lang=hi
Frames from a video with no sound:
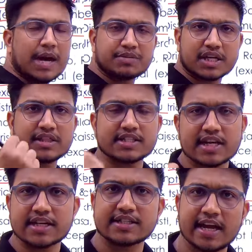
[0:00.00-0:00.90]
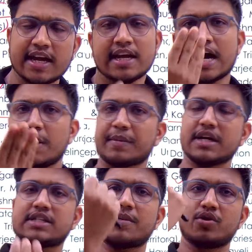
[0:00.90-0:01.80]
आप छत्तीसगढ़ से आपका
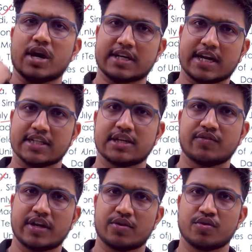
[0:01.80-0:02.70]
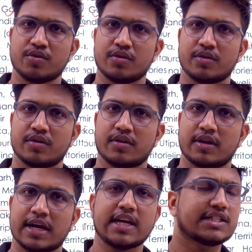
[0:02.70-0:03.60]
एग्जाम होगा अठारह जनवरी को
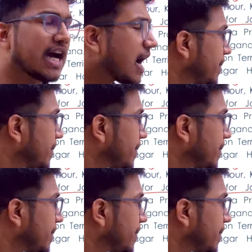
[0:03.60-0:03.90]
है ना जहां